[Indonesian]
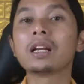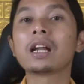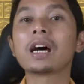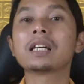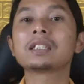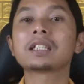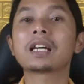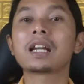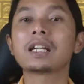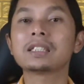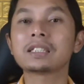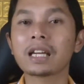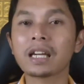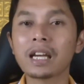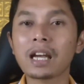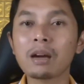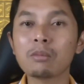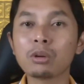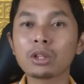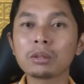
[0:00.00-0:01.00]
Nah, saran
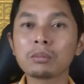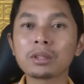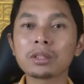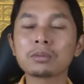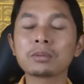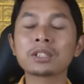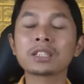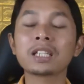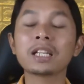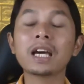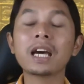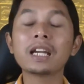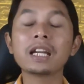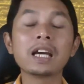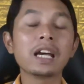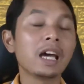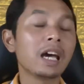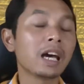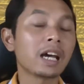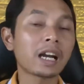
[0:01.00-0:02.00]
saya buat teman-teman sekalian,
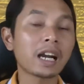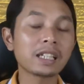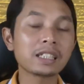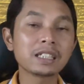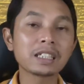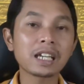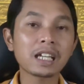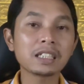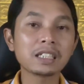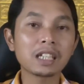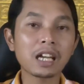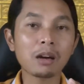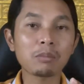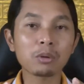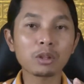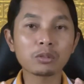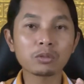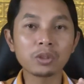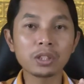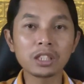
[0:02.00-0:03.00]
rajin-rajin
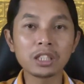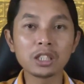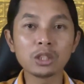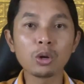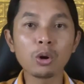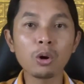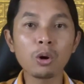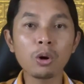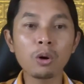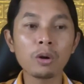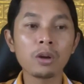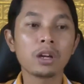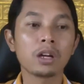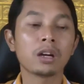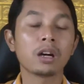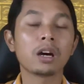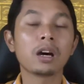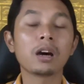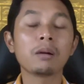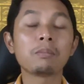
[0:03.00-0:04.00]
upload video,
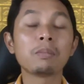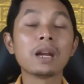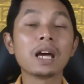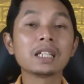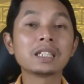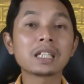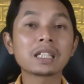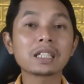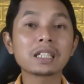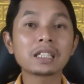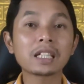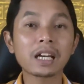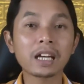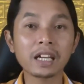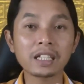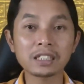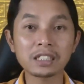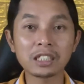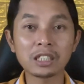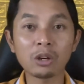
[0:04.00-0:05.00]
eh, belajar tentang
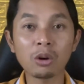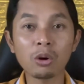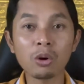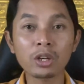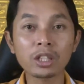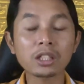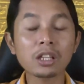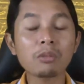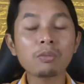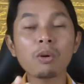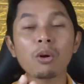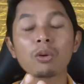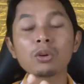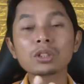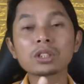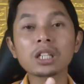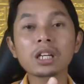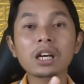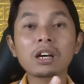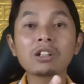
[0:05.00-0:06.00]
SEO, kita
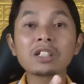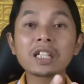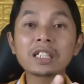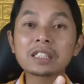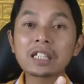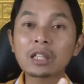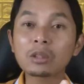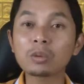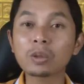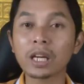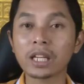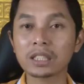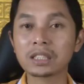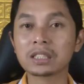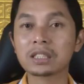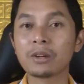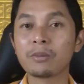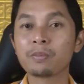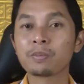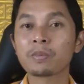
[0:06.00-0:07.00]
fokus ke konten satu
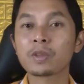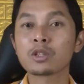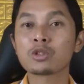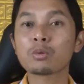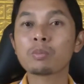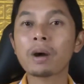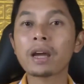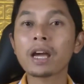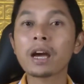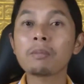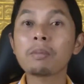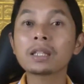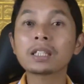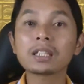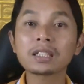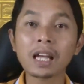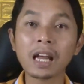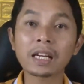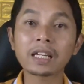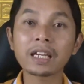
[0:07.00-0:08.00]
niche supaya apa
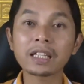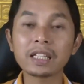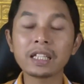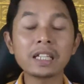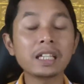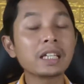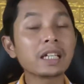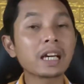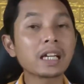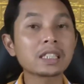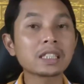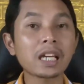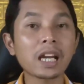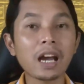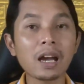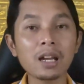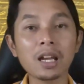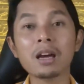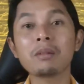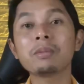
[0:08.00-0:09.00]
tertarget ini dengan
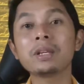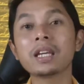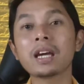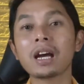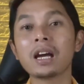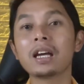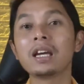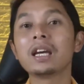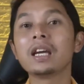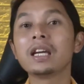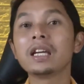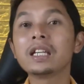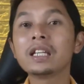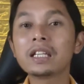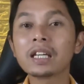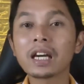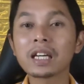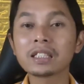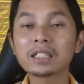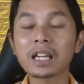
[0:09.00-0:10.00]
cara alami ya ini
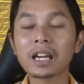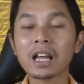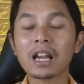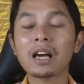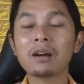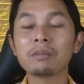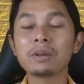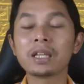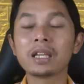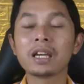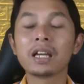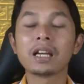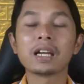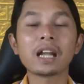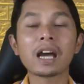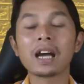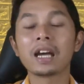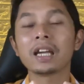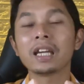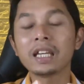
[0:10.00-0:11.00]
dengan cara alami
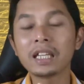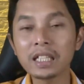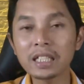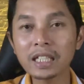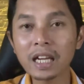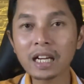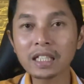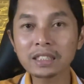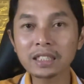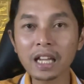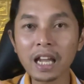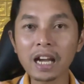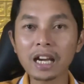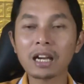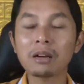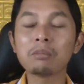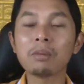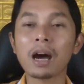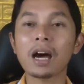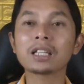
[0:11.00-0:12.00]
nah ini yang saya
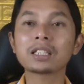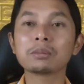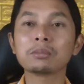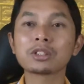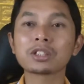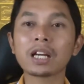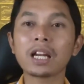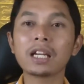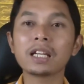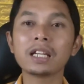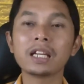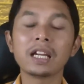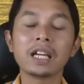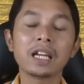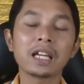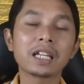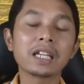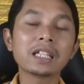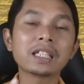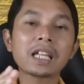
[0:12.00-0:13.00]
akan bahas teman sekalian
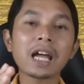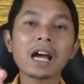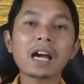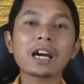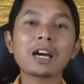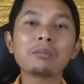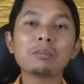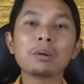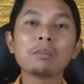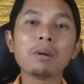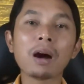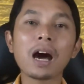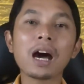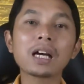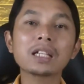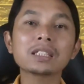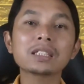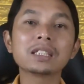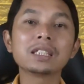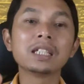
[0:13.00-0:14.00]
kita akan
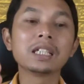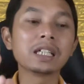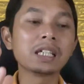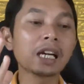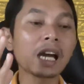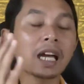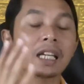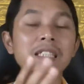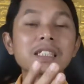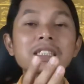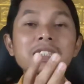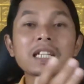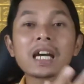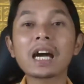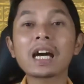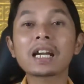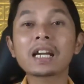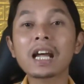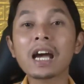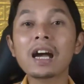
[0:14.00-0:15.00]
membahas dengan
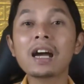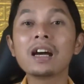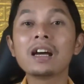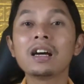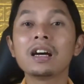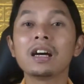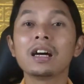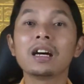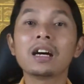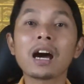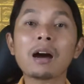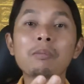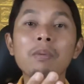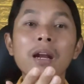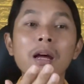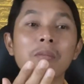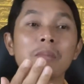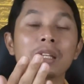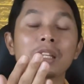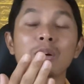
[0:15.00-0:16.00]
cara eh, apa
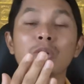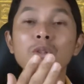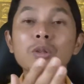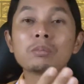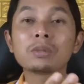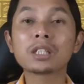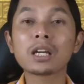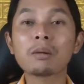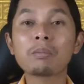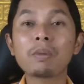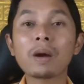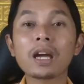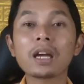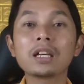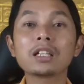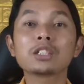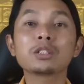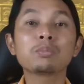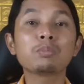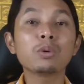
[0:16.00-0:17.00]
namanya untuk
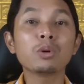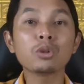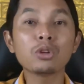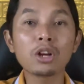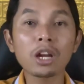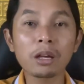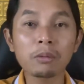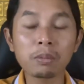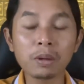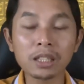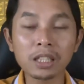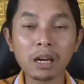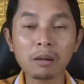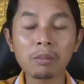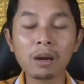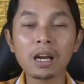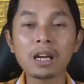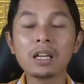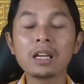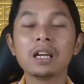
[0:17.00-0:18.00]
mencapai 10 dolar
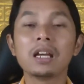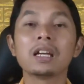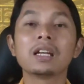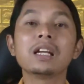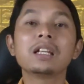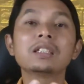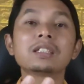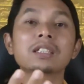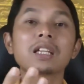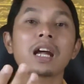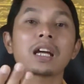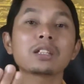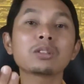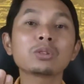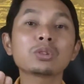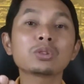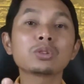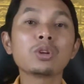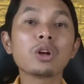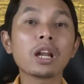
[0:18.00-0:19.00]
pertama dan 100
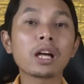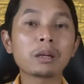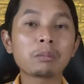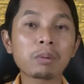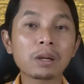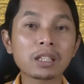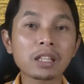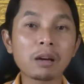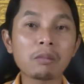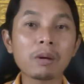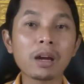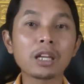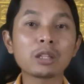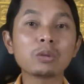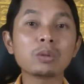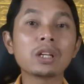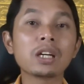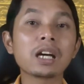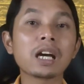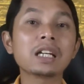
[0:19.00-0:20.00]
dolar pertama
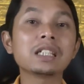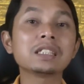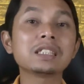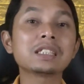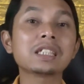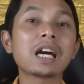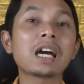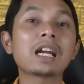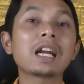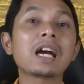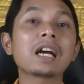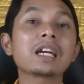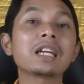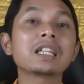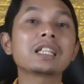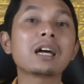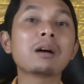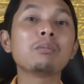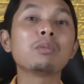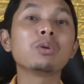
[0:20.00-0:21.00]
itu dengan cara
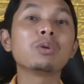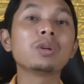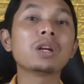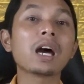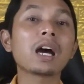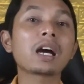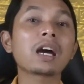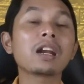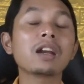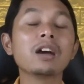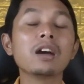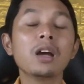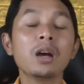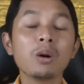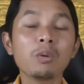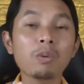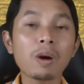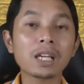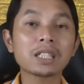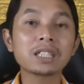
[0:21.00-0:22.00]
kita menggunakan
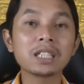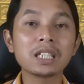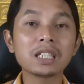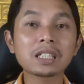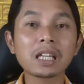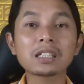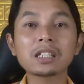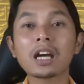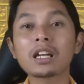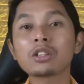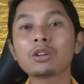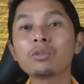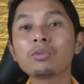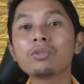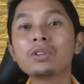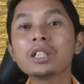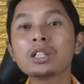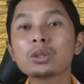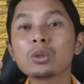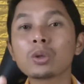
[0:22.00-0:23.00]
fasilitas atau
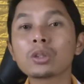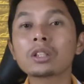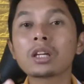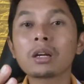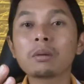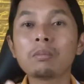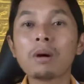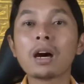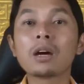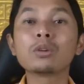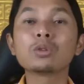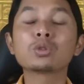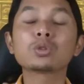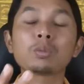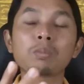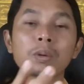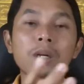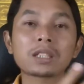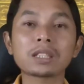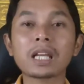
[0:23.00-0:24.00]
fitur terbaru
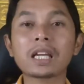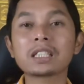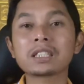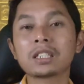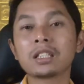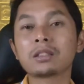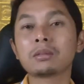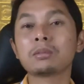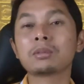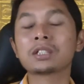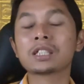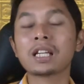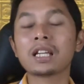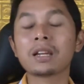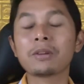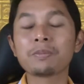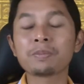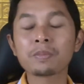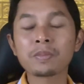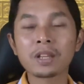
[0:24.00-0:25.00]
super thanks ya teman
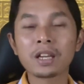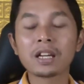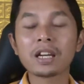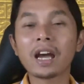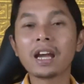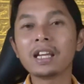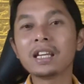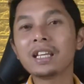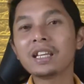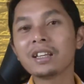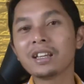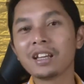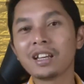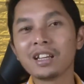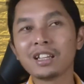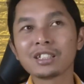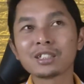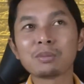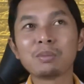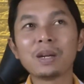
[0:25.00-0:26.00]
sekalian nah ini
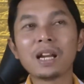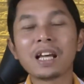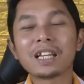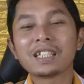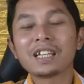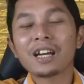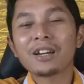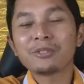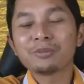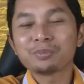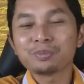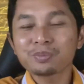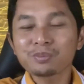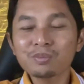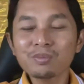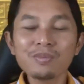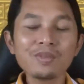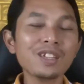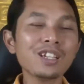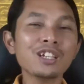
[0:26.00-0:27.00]
sebenarnya
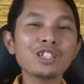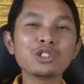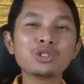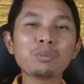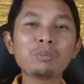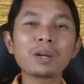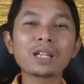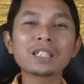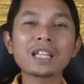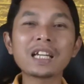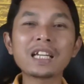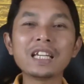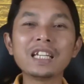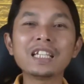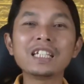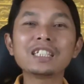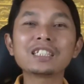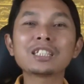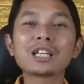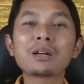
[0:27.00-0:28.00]
super tank
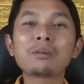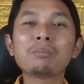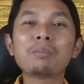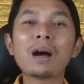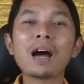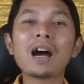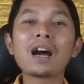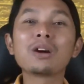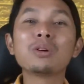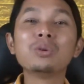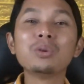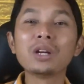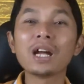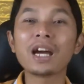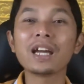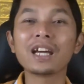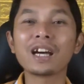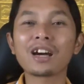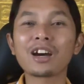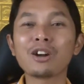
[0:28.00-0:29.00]
ini serba
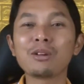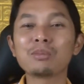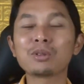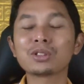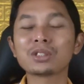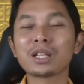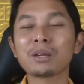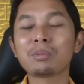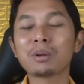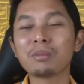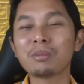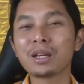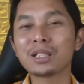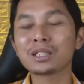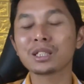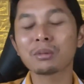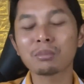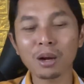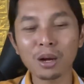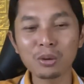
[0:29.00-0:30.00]
guna ya kalau menurut saya pribadi
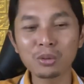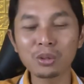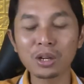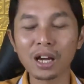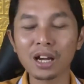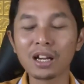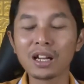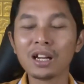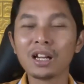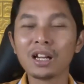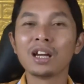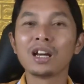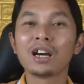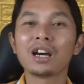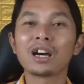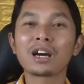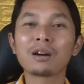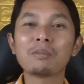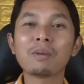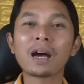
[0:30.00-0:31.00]
serba guna
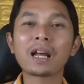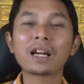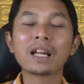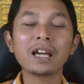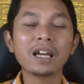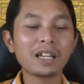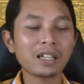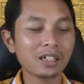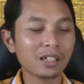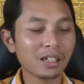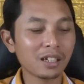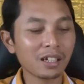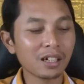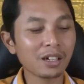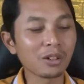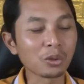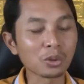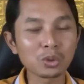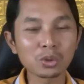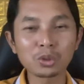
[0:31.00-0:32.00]
eh, kemarin
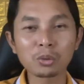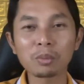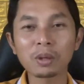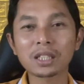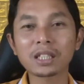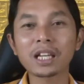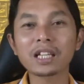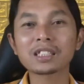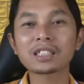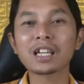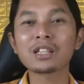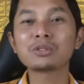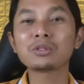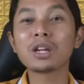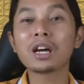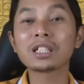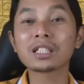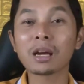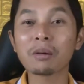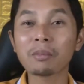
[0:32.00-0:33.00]
eh, untuk super tank saya
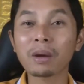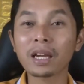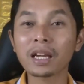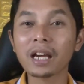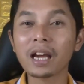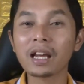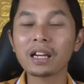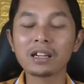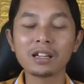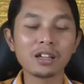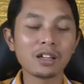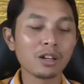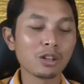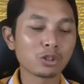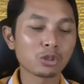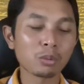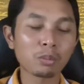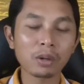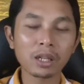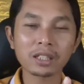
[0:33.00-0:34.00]
sudah sampaikan
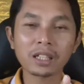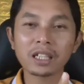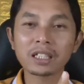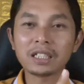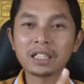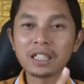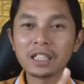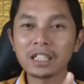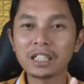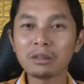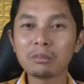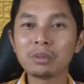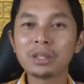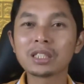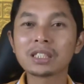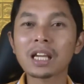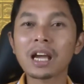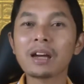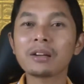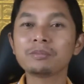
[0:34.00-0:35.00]
super tank ini
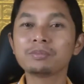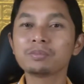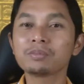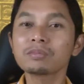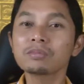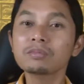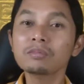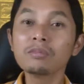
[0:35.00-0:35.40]
bisa